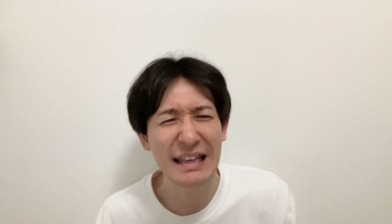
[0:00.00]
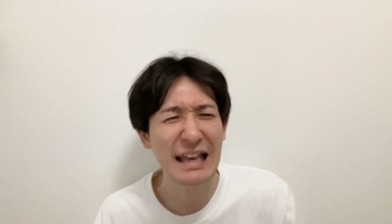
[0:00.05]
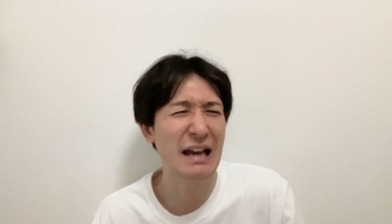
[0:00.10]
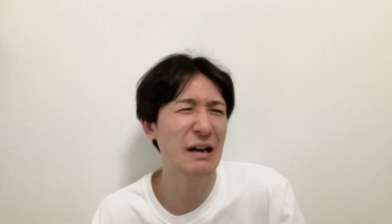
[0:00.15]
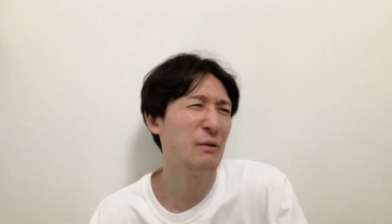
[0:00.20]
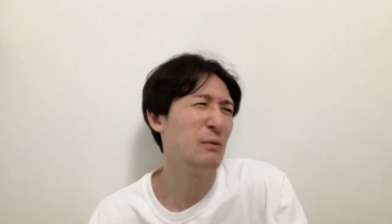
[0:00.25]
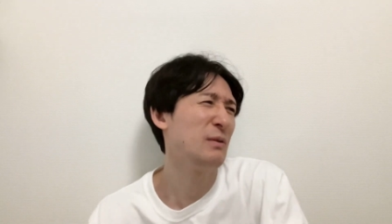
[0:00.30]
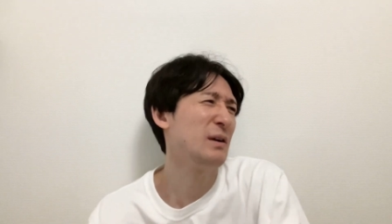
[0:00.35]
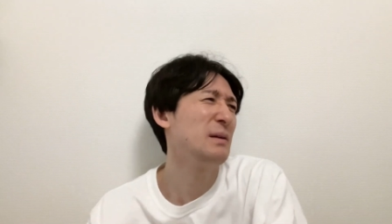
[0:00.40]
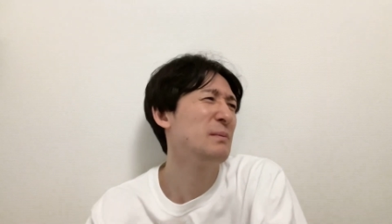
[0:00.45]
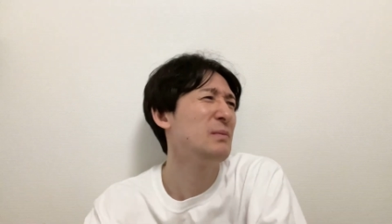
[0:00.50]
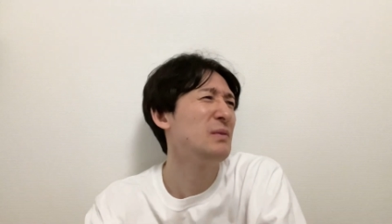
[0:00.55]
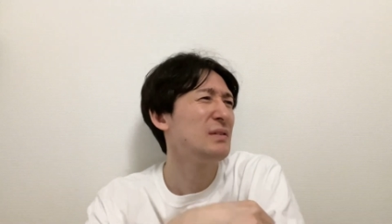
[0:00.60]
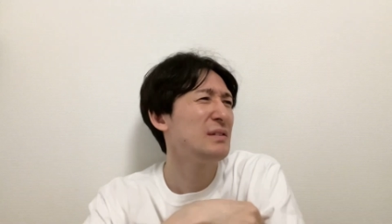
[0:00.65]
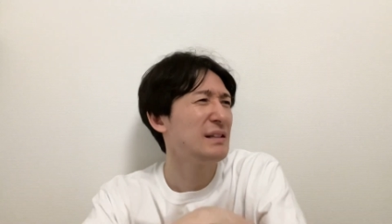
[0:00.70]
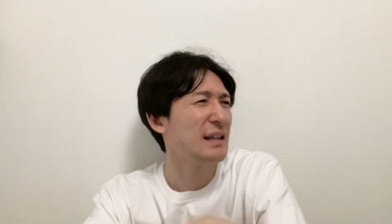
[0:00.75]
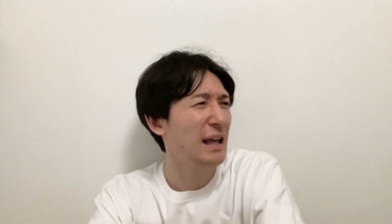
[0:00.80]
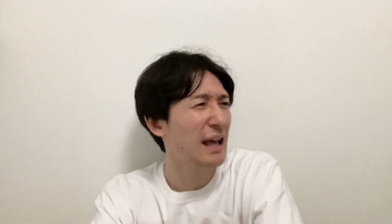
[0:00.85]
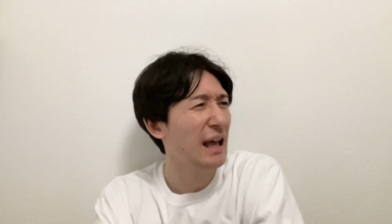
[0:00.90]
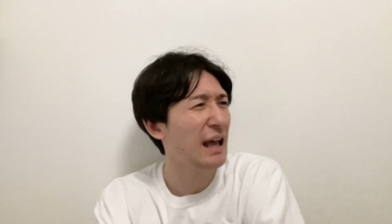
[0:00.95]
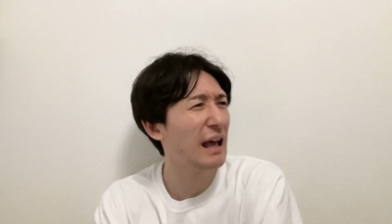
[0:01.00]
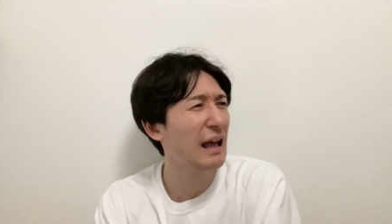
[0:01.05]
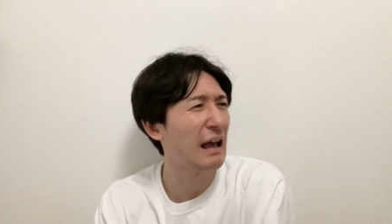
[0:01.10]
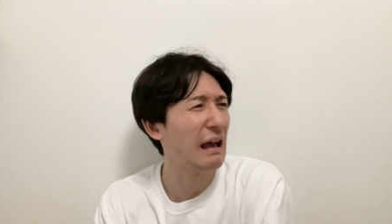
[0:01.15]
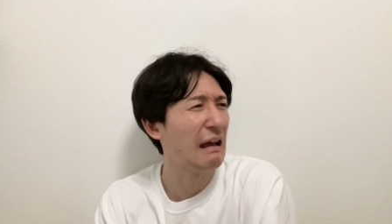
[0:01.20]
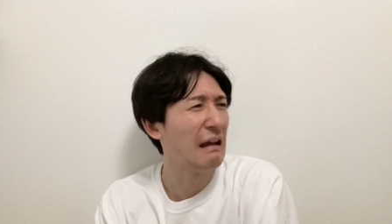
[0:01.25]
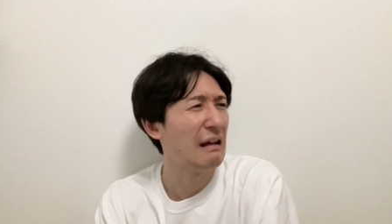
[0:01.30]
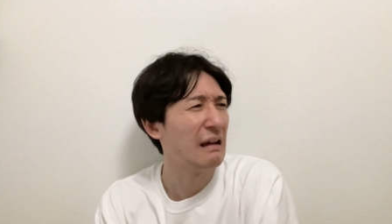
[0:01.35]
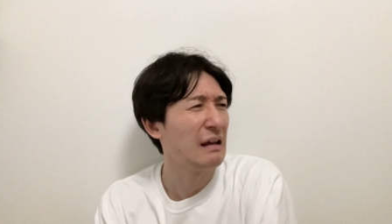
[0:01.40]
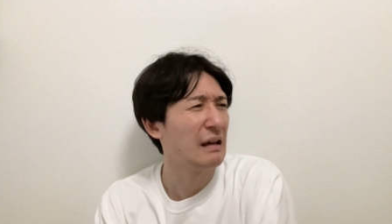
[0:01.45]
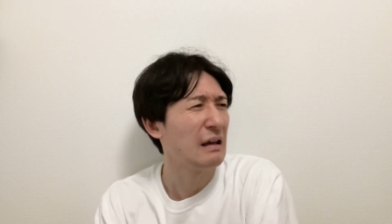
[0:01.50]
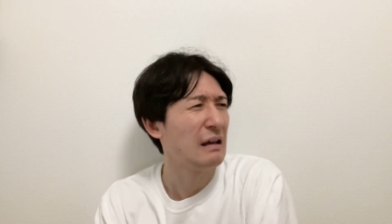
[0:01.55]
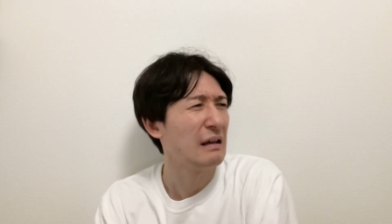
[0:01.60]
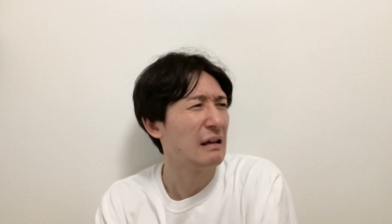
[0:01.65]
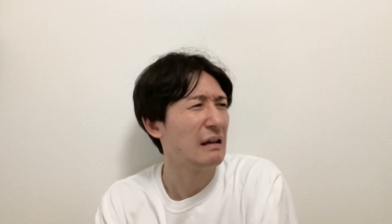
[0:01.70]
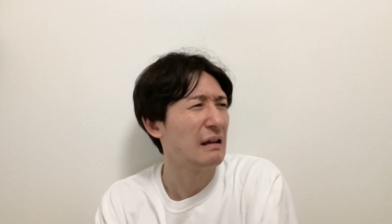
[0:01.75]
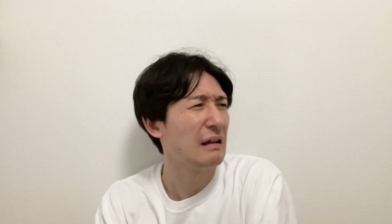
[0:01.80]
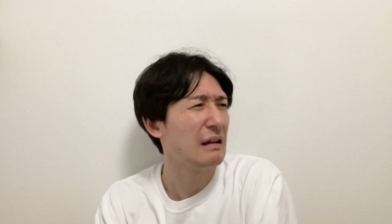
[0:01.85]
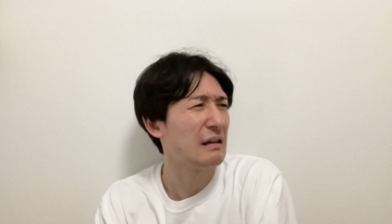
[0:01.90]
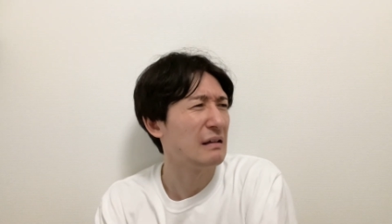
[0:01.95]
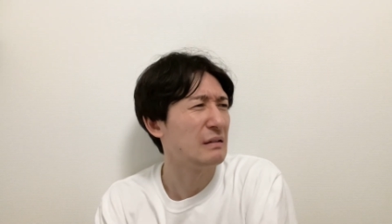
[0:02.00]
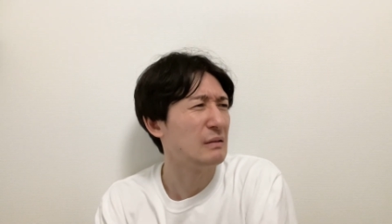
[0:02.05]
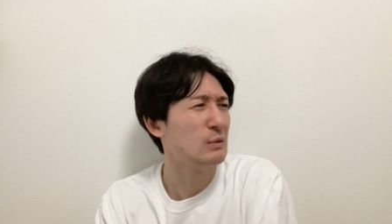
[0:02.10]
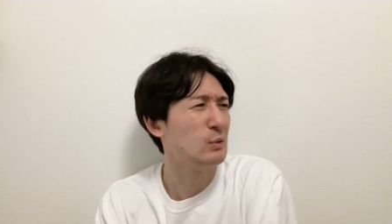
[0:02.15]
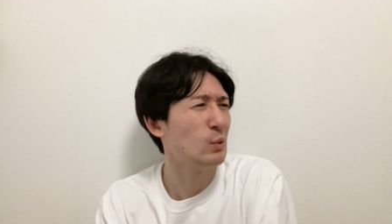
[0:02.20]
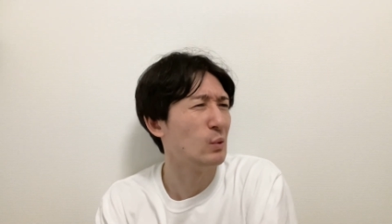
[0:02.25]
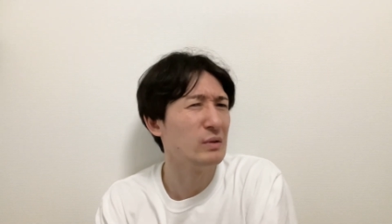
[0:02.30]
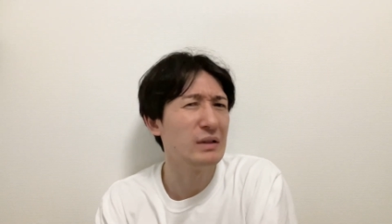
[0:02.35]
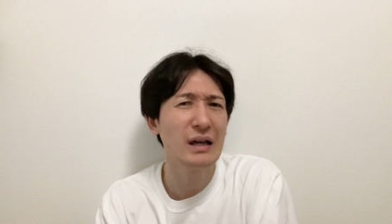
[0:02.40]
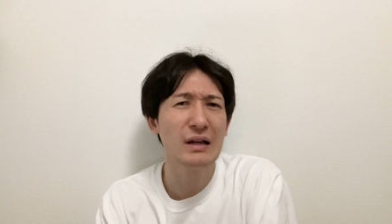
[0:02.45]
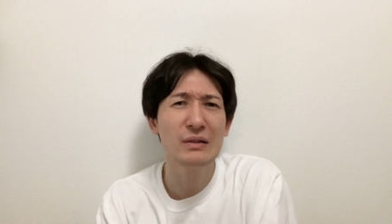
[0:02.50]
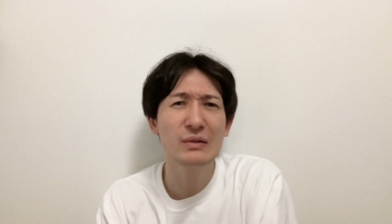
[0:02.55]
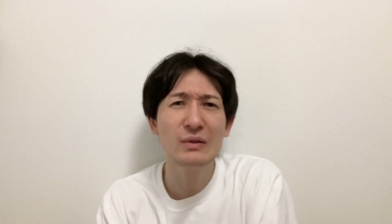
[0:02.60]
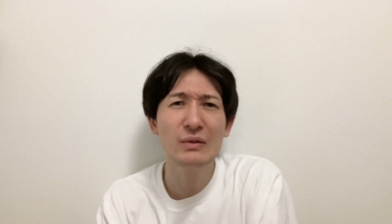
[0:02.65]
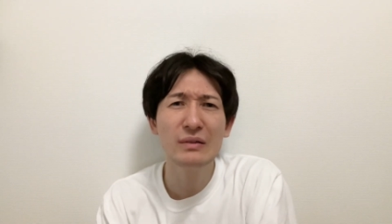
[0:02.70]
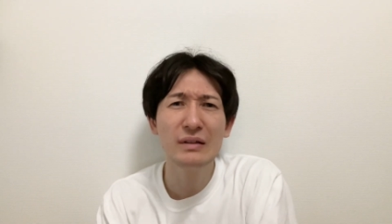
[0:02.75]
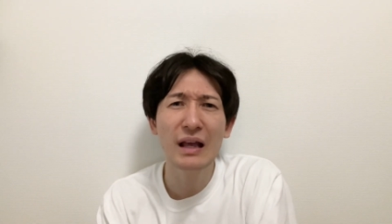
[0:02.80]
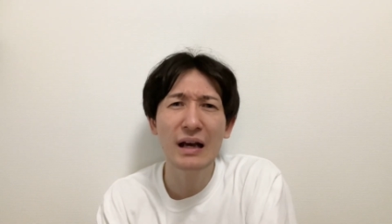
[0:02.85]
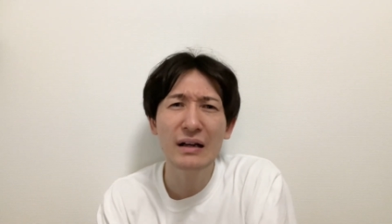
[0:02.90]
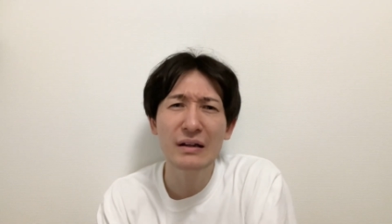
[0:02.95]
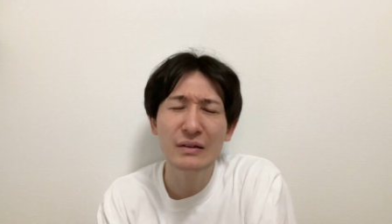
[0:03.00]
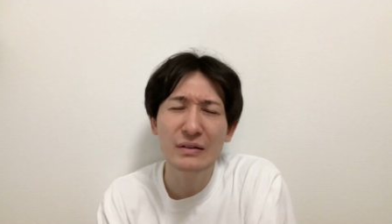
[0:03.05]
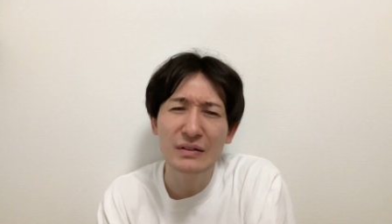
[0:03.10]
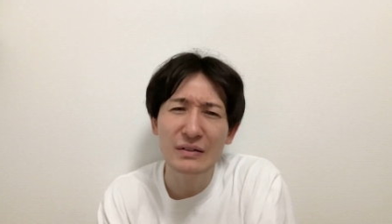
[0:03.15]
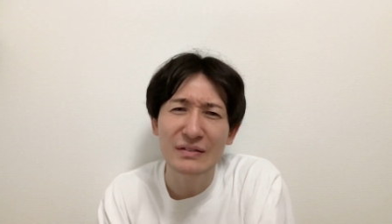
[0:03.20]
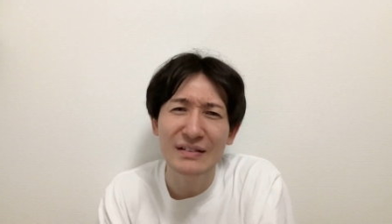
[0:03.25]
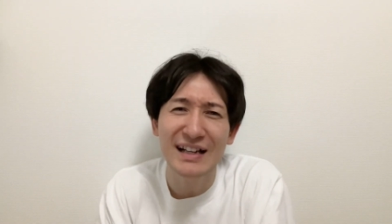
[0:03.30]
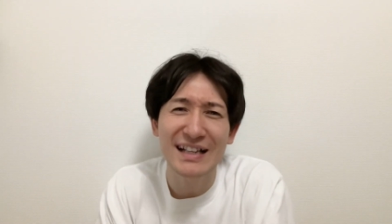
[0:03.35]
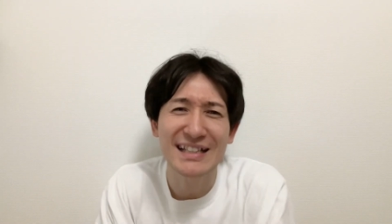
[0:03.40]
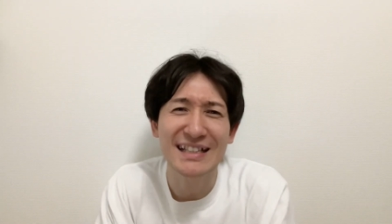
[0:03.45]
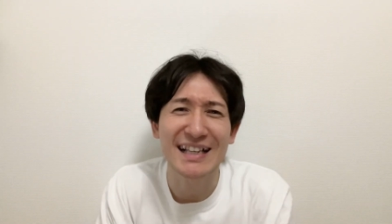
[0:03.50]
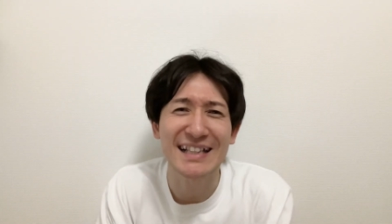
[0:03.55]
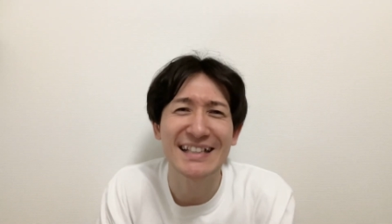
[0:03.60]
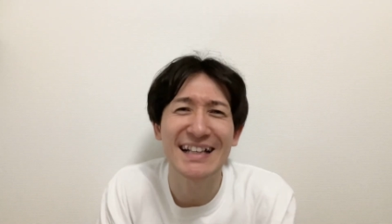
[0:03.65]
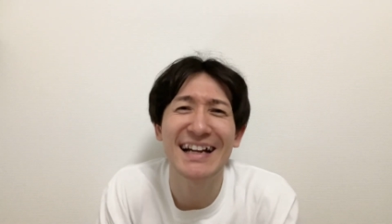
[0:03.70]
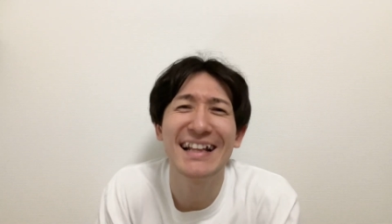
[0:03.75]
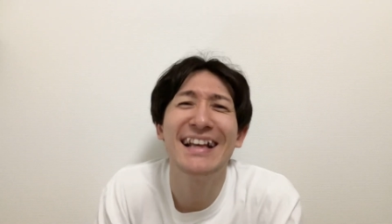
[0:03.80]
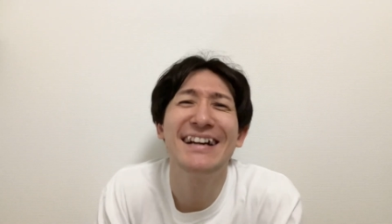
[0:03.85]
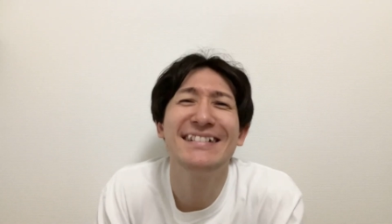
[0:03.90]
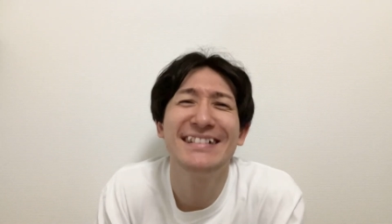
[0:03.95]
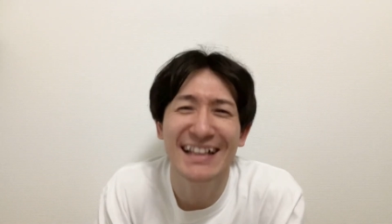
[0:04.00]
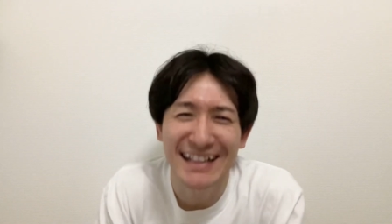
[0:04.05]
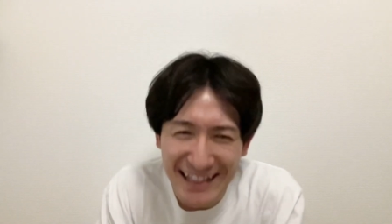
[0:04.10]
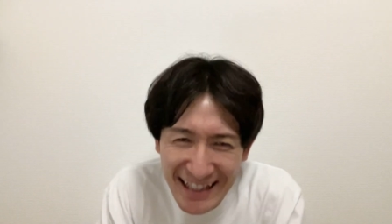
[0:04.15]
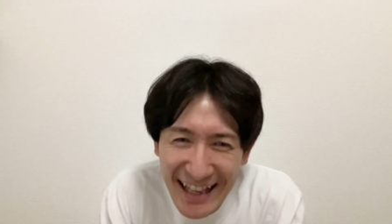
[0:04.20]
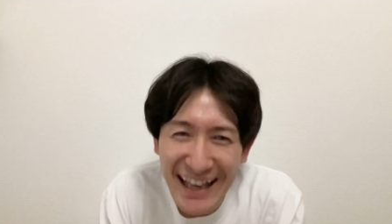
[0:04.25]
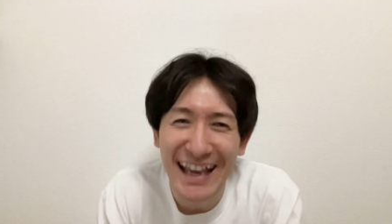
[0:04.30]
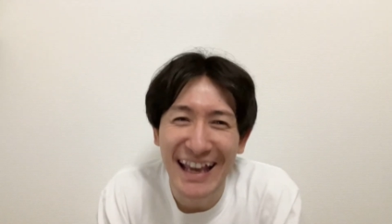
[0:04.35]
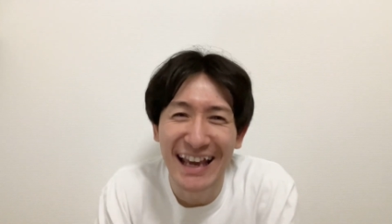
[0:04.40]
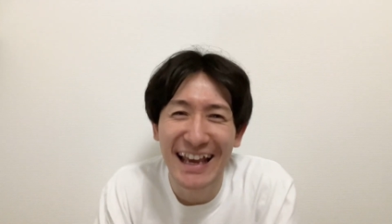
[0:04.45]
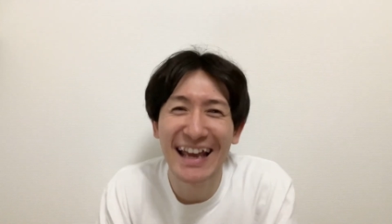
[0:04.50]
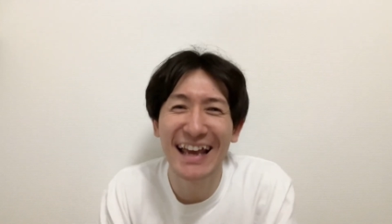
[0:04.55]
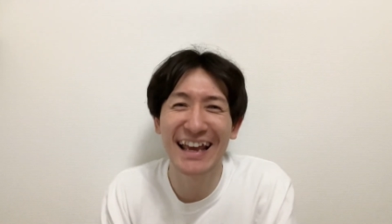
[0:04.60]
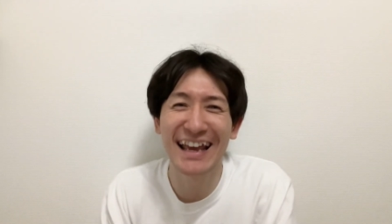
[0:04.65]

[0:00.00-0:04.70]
いや、俺もさ、えー、ドナルド・ダックスぐらいしか知らなくてね。